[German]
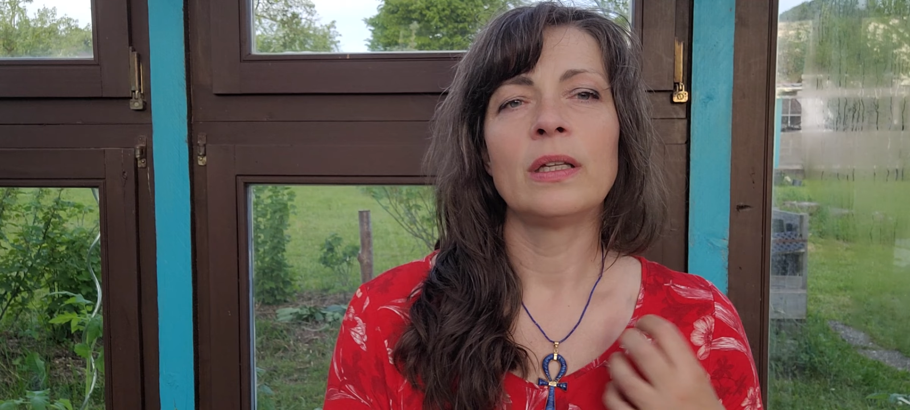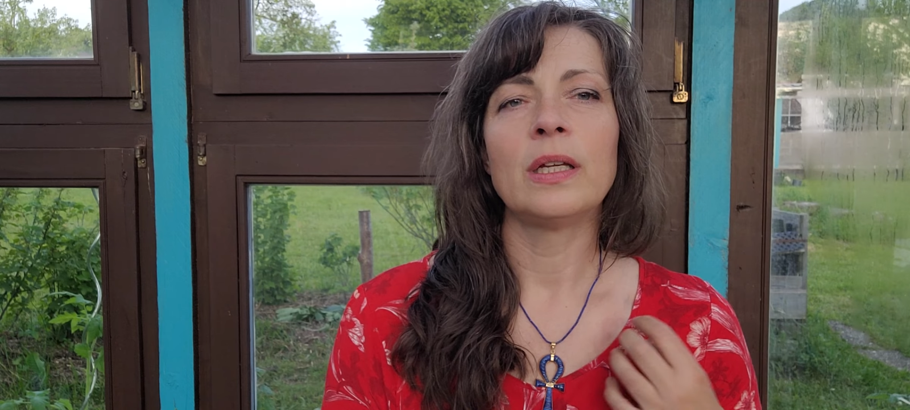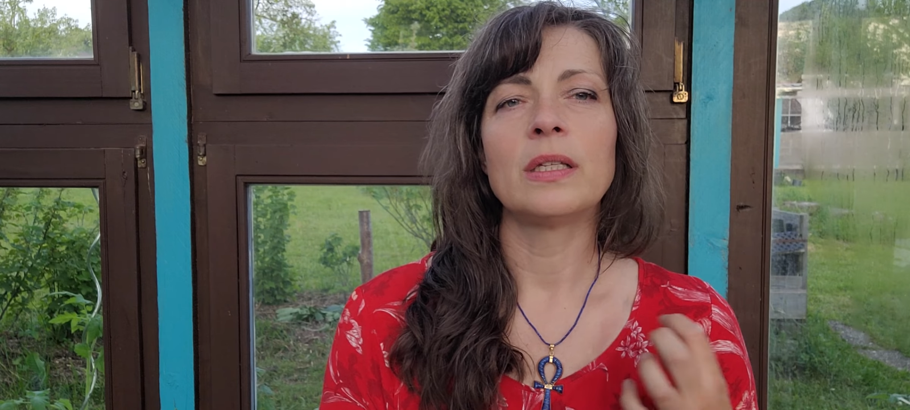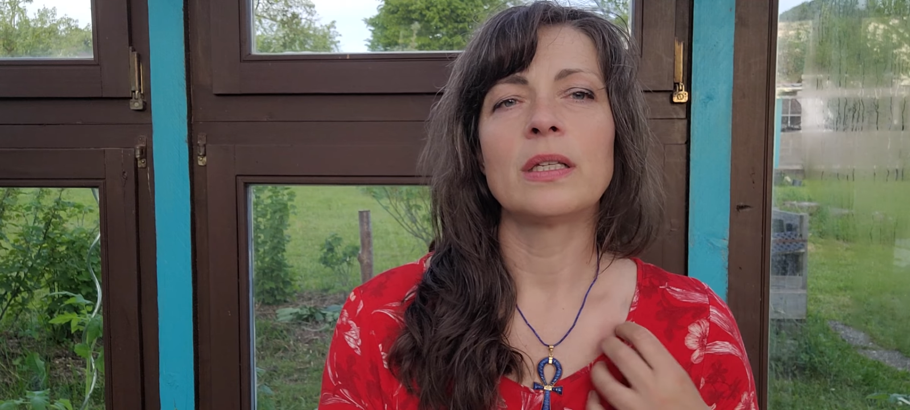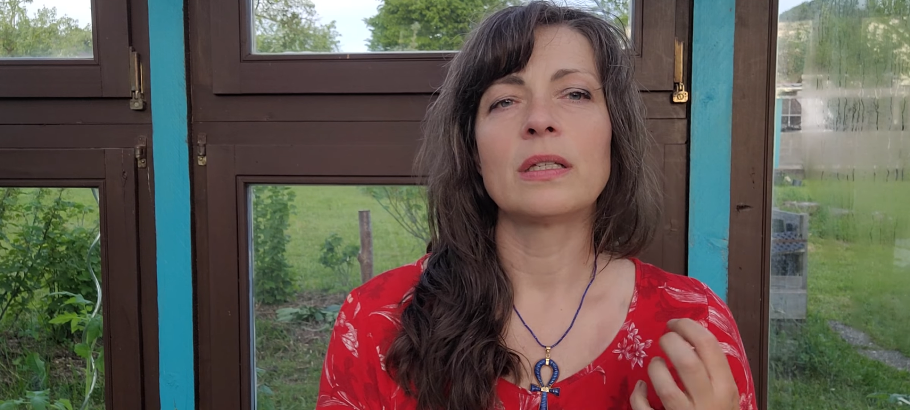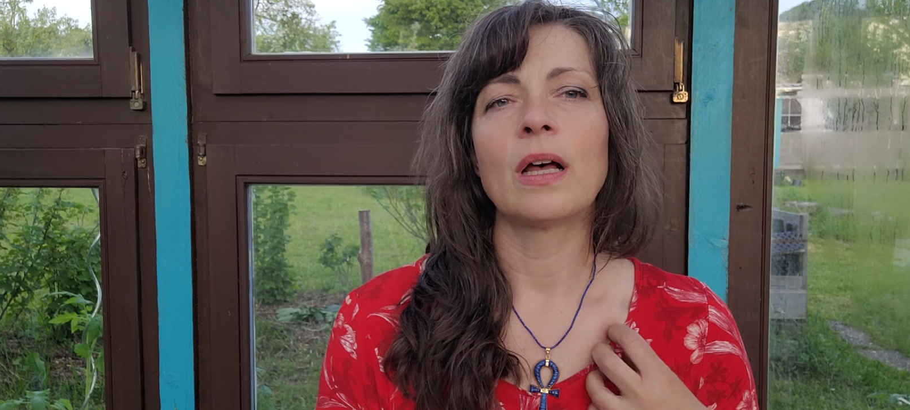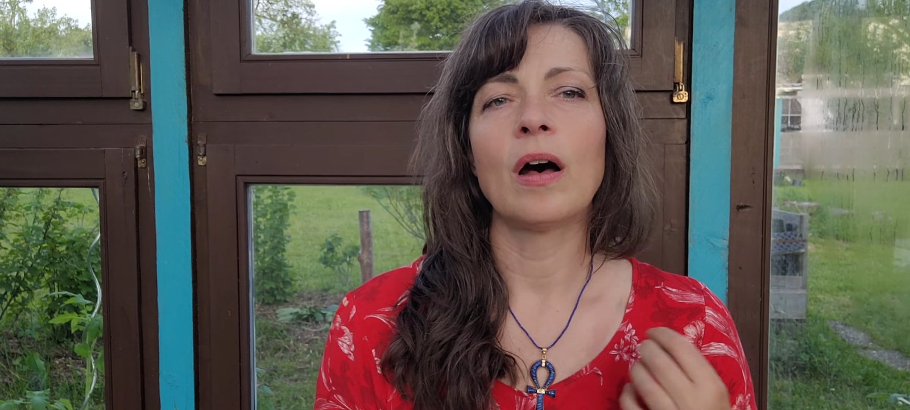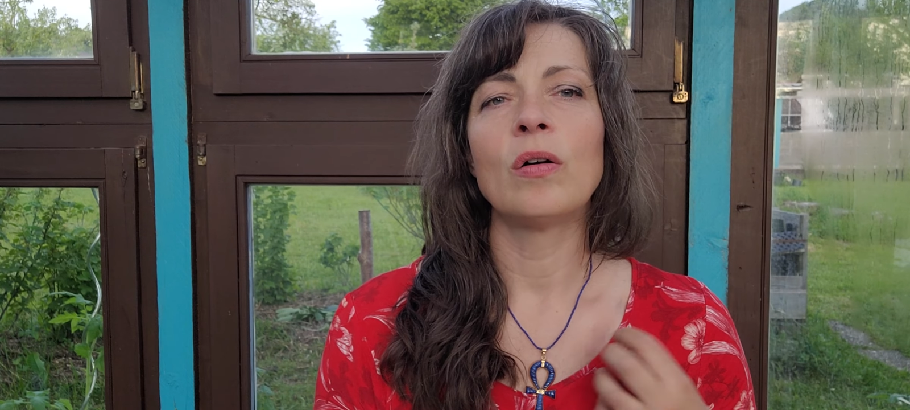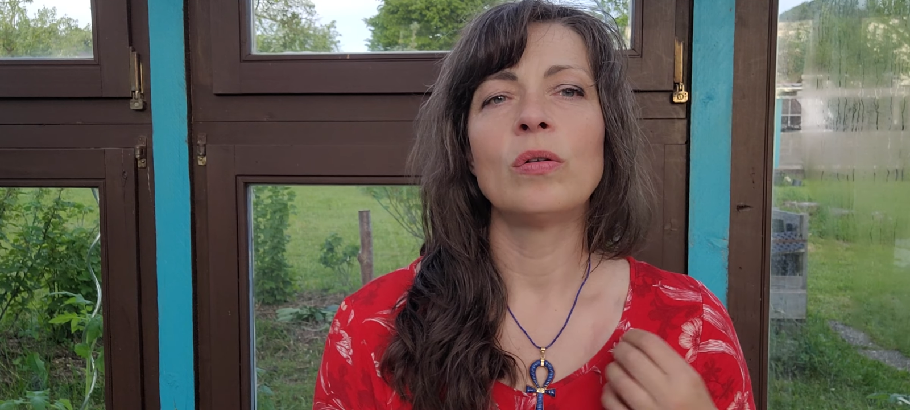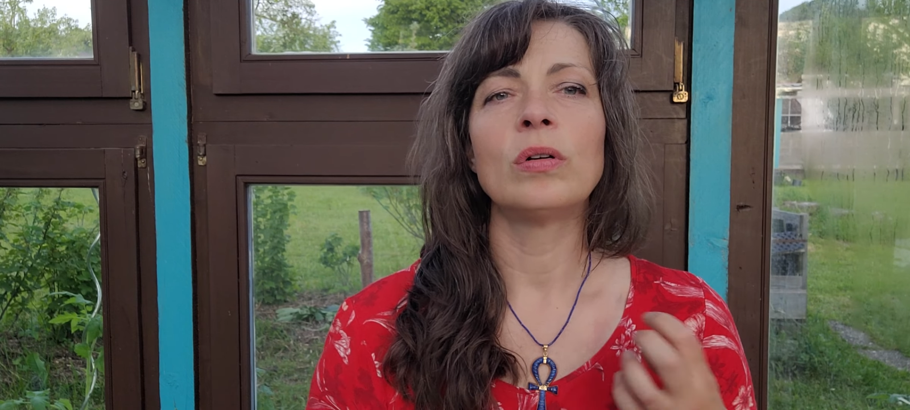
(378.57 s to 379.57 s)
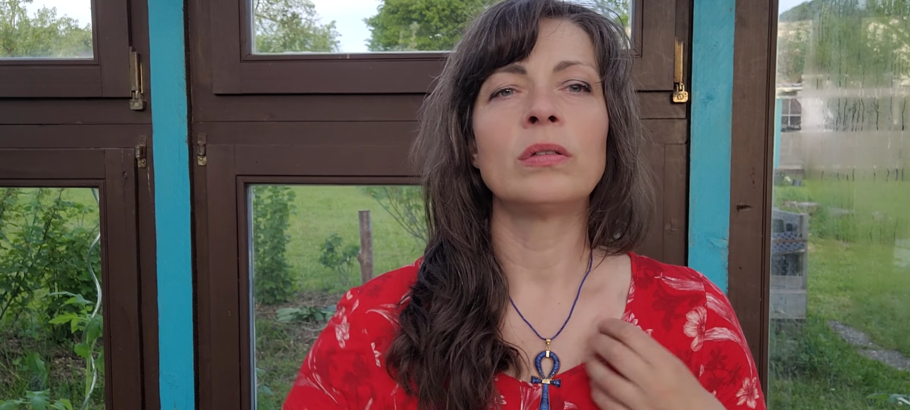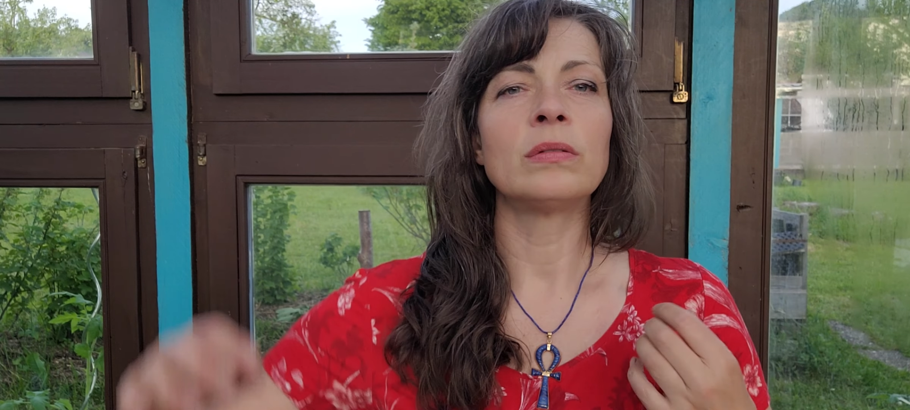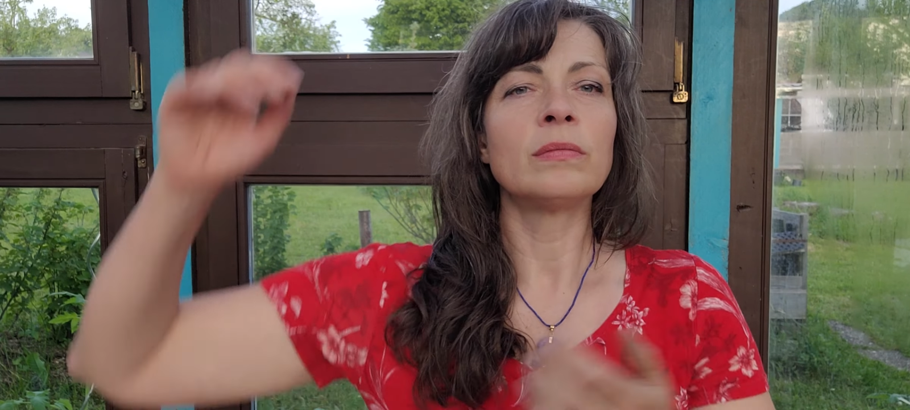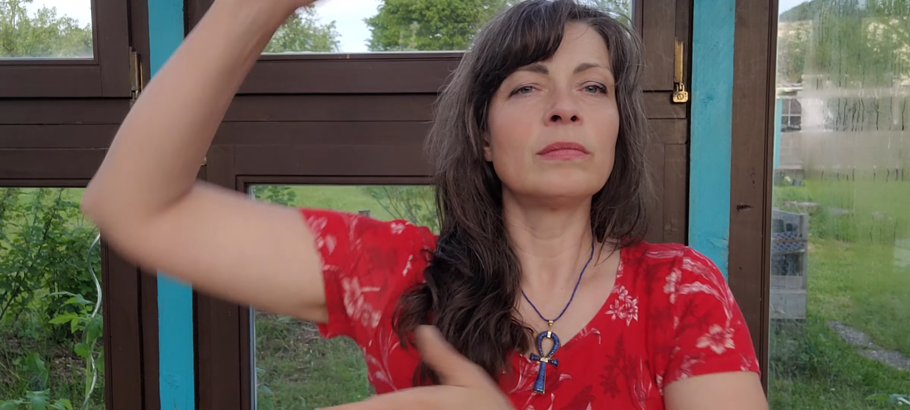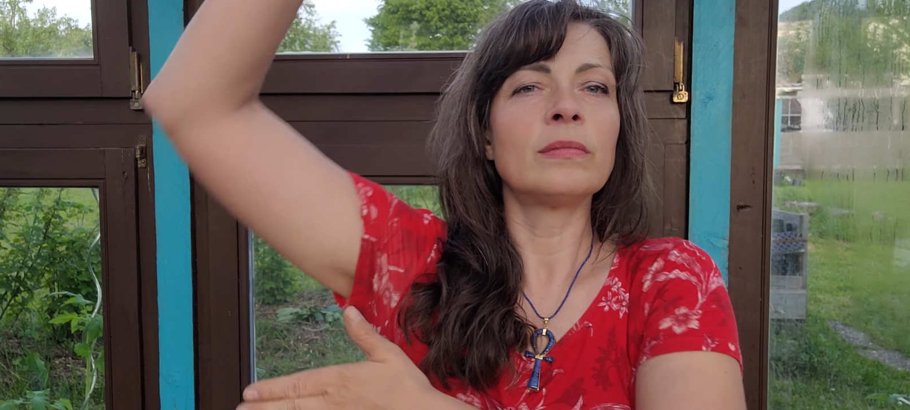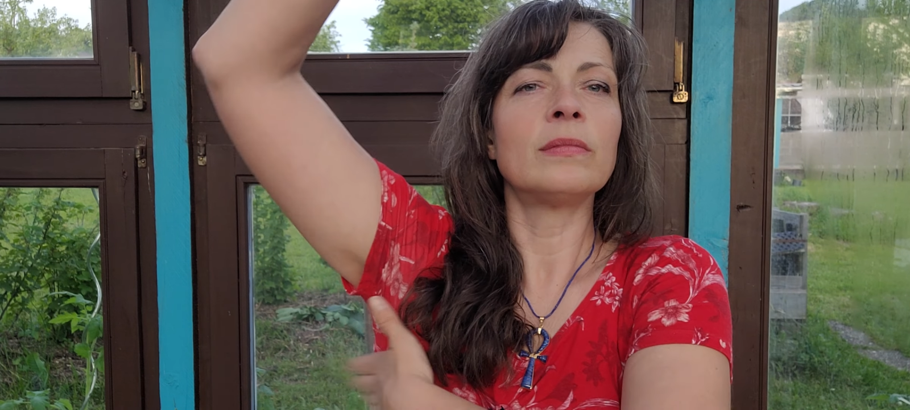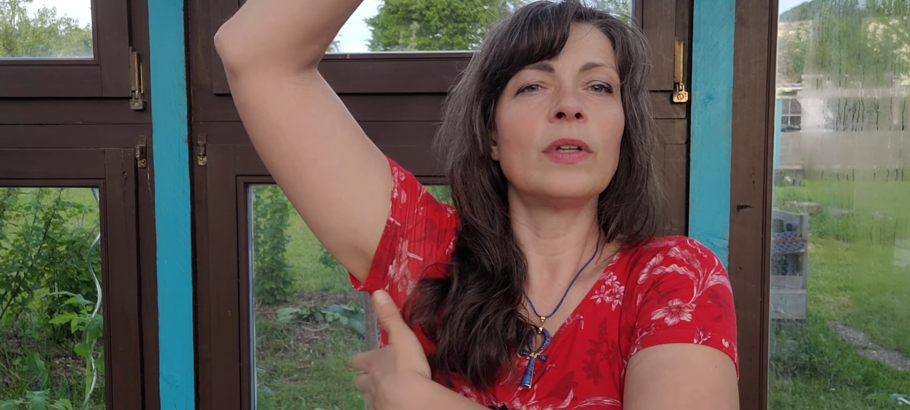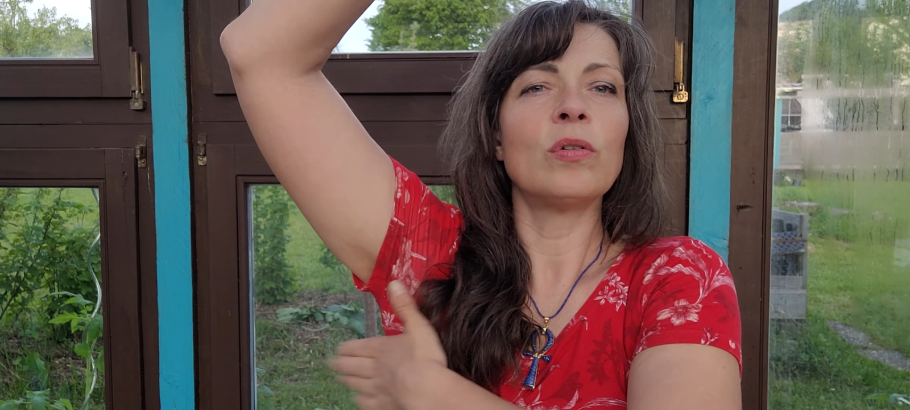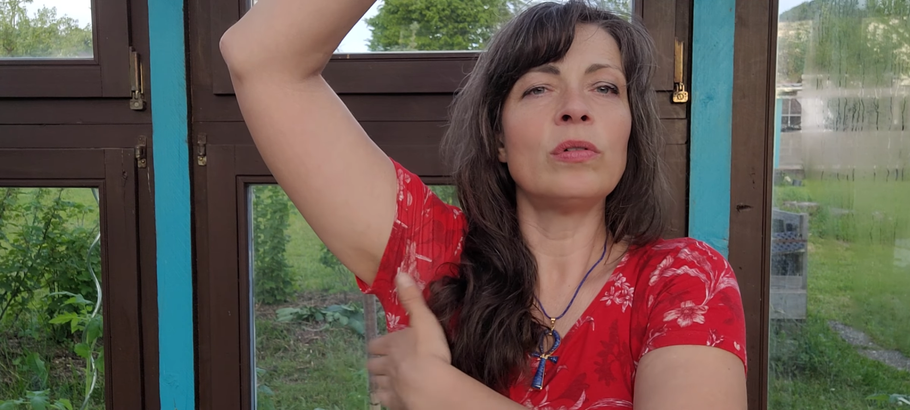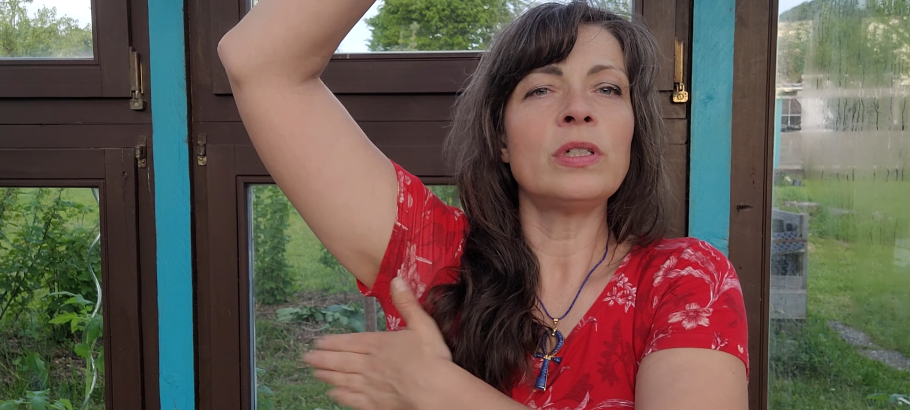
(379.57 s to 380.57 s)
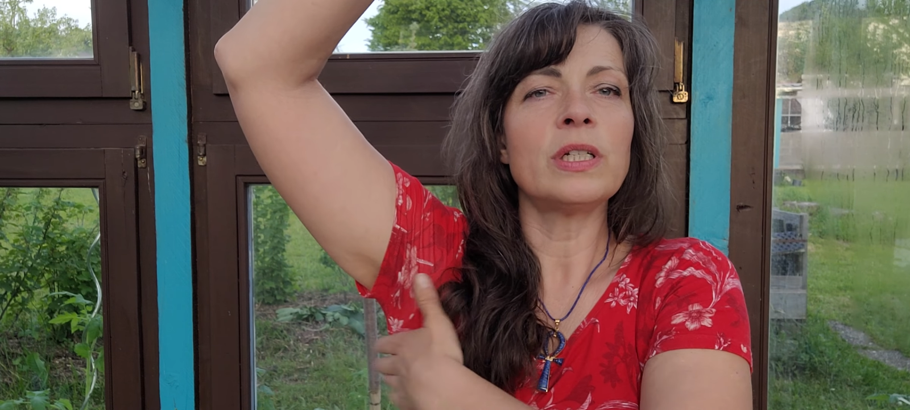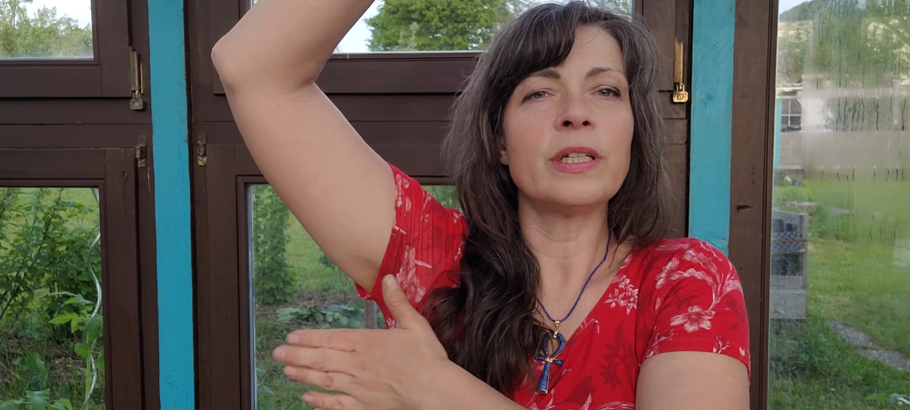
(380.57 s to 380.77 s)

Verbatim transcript: dieses Rauchen, unter